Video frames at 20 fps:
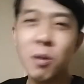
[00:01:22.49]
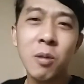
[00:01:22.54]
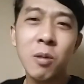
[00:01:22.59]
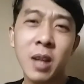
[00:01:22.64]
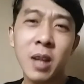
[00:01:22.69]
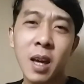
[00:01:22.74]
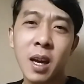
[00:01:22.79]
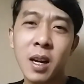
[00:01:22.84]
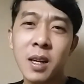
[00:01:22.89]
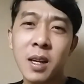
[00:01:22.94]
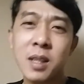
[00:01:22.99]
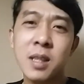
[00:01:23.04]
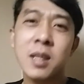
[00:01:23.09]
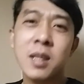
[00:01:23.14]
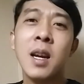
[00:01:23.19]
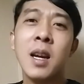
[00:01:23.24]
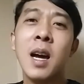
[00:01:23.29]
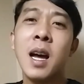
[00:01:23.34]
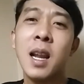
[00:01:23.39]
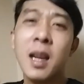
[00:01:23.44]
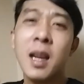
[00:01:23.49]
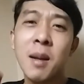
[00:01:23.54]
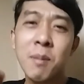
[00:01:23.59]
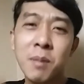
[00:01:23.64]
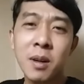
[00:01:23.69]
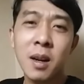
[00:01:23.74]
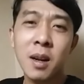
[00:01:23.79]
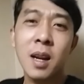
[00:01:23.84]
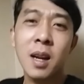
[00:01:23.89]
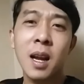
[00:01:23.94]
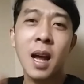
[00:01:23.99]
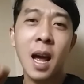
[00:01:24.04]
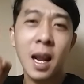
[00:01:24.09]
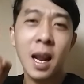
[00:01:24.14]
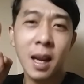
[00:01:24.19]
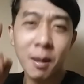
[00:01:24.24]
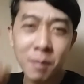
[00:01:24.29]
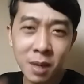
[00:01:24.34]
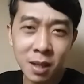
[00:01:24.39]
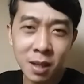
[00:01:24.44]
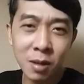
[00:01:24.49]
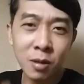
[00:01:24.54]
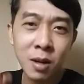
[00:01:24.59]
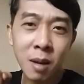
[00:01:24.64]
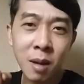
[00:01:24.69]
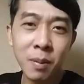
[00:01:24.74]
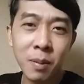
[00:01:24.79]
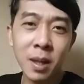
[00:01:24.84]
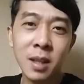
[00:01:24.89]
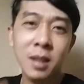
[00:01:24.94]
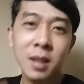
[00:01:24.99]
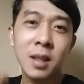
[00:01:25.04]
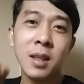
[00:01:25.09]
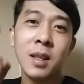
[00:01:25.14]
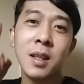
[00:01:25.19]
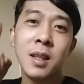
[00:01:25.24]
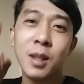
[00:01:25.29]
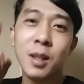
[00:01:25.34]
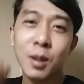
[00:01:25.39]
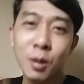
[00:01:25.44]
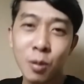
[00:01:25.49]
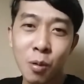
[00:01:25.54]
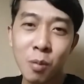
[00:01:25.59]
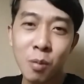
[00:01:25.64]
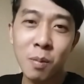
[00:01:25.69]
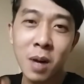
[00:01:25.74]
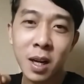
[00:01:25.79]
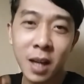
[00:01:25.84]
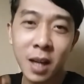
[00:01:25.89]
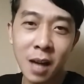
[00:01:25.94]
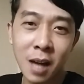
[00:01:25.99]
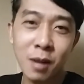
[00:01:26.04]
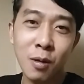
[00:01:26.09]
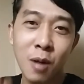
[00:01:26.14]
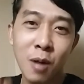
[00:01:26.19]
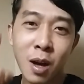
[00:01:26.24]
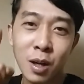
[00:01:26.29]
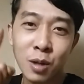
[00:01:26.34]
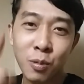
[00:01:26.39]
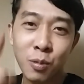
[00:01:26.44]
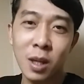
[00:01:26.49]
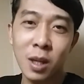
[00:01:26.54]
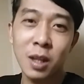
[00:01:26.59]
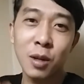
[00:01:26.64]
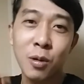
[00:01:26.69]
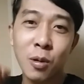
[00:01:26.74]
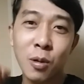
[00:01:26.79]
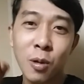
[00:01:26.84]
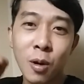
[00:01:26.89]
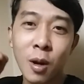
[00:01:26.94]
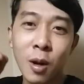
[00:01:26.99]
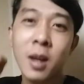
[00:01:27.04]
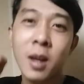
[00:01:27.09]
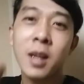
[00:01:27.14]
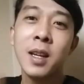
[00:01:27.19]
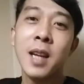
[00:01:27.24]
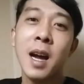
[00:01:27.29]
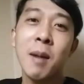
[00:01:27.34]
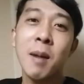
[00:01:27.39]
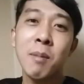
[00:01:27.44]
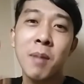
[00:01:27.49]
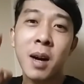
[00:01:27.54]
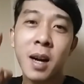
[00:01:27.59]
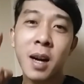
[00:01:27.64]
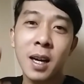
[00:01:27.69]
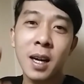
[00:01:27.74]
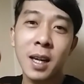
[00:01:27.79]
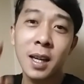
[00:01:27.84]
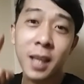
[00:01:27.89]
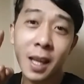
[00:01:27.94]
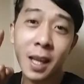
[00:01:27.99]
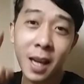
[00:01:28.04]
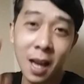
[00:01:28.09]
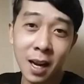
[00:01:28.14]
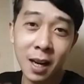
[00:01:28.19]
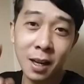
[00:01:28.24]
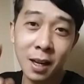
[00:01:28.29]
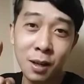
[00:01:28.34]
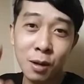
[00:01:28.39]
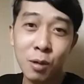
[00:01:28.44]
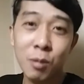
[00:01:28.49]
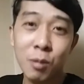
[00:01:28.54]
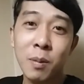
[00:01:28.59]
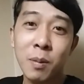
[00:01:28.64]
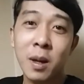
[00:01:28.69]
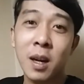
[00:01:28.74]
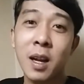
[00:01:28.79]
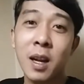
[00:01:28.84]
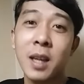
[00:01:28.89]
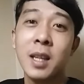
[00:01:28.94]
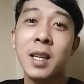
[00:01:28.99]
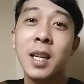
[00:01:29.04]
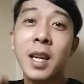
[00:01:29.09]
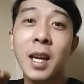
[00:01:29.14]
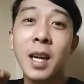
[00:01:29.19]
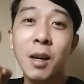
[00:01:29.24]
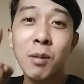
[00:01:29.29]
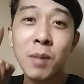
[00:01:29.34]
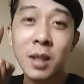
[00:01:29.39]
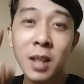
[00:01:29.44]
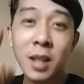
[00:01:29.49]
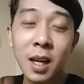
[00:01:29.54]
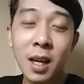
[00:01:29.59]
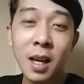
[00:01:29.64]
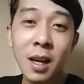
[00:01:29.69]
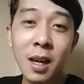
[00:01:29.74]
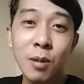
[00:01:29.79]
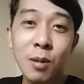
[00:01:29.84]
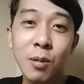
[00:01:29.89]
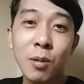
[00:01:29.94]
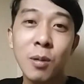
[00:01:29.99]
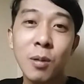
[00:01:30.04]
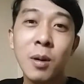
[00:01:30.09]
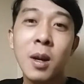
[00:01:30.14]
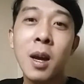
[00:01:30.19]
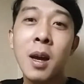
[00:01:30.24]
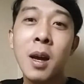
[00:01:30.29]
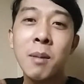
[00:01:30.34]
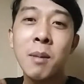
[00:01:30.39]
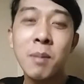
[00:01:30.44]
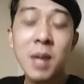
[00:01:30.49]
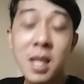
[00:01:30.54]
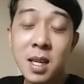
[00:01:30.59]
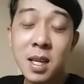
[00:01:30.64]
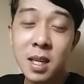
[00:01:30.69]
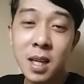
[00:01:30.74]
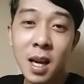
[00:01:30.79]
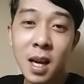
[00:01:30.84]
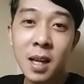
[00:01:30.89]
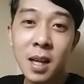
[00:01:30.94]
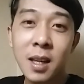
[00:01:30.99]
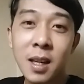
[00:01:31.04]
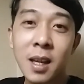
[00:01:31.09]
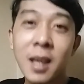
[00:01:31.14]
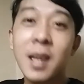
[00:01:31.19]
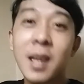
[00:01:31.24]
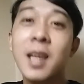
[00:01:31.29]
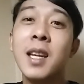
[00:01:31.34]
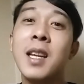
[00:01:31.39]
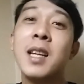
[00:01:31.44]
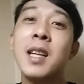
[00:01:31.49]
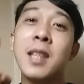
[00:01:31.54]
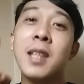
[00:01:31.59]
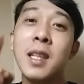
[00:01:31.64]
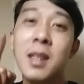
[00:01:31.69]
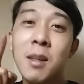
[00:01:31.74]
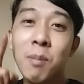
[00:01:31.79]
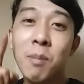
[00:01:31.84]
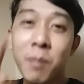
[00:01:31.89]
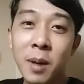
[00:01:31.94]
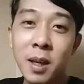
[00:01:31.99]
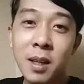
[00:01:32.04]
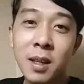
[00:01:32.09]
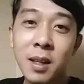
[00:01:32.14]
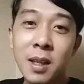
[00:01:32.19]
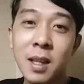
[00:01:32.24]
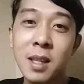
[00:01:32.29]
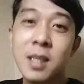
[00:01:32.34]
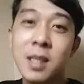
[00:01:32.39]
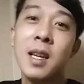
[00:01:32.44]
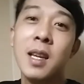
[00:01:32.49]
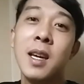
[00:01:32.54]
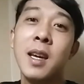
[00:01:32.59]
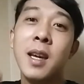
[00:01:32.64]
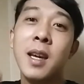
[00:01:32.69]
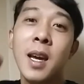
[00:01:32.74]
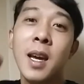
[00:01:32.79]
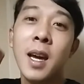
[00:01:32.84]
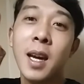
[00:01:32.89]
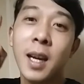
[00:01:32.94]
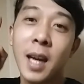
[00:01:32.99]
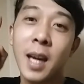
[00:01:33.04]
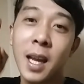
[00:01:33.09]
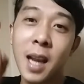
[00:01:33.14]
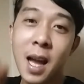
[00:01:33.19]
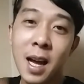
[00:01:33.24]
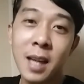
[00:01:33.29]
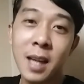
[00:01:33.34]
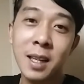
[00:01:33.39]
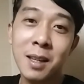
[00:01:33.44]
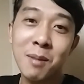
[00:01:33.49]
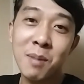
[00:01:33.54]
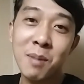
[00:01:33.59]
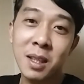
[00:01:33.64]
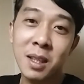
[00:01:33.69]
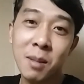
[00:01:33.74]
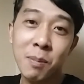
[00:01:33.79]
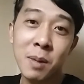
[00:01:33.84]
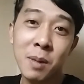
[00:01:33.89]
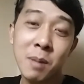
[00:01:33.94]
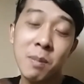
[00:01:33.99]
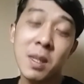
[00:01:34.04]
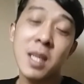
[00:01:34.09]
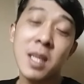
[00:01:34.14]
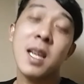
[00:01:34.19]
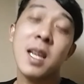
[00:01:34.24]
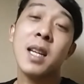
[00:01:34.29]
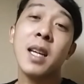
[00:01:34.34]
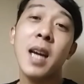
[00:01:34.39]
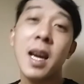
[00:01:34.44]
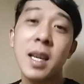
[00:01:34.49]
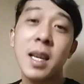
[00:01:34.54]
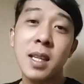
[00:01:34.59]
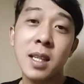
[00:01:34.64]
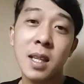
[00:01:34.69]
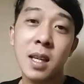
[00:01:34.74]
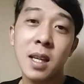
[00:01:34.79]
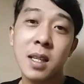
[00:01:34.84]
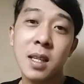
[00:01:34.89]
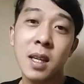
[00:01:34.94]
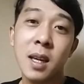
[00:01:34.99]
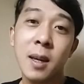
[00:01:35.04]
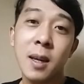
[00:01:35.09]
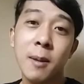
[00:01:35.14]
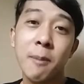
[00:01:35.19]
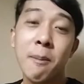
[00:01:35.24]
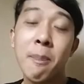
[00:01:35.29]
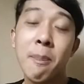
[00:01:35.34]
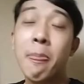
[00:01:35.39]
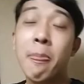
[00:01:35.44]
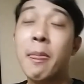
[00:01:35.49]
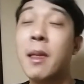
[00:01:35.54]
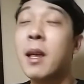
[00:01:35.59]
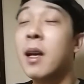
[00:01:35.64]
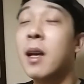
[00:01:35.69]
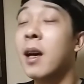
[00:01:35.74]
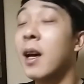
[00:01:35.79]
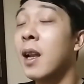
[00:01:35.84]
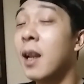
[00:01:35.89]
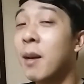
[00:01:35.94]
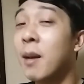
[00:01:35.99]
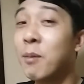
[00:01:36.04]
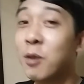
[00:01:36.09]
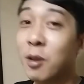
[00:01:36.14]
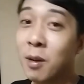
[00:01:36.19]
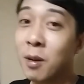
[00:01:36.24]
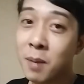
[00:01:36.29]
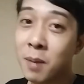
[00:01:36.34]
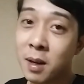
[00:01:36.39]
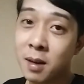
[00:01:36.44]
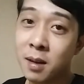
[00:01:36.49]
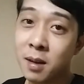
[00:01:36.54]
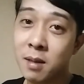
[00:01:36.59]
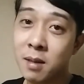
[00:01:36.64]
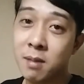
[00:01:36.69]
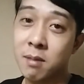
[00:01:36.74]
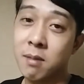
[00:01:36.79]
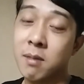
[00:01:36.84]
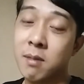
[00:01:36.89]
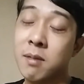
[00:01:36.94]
who cares alam alamin nyo dapat kung magkano ang sweldo ng mga kakilala nyo para hindi kayo magtaka kung minsan eh, nagtitipid kasi kailangan din magtipid minsan guys kasi alam nyo naman